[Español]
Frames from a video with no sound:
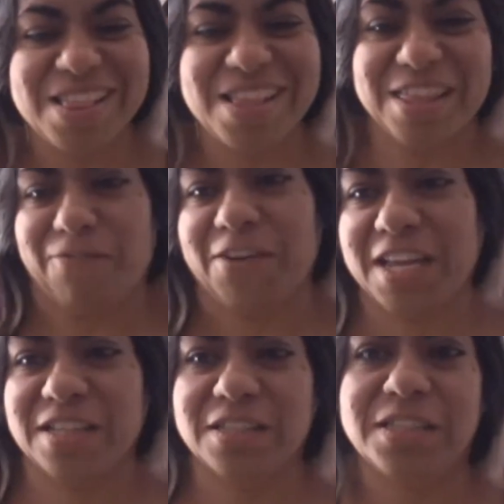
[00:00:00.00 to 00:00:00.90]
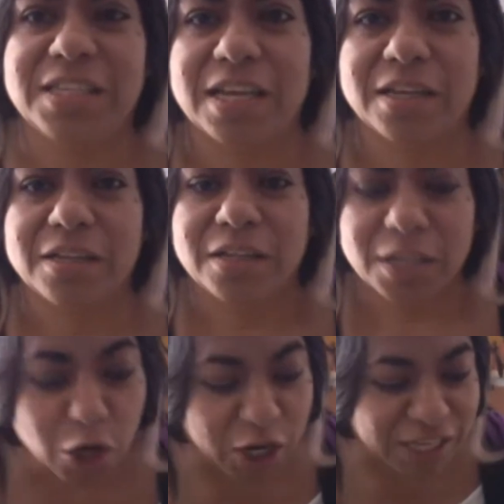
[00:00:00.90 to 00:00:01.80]
diferencia? Creo
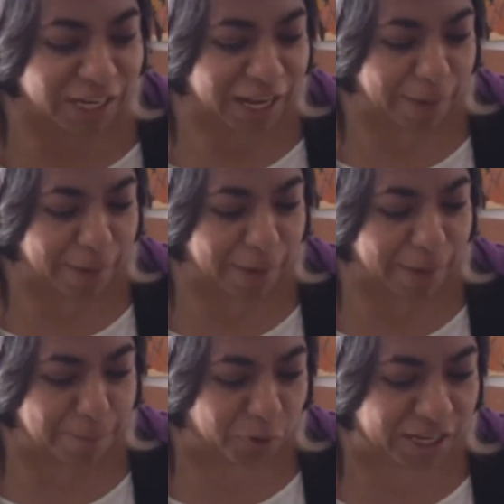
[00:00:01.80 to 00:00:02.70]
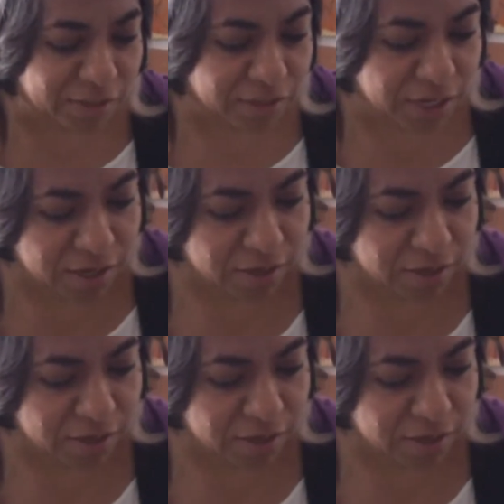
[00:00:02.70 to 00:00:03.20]
que sería importante ah.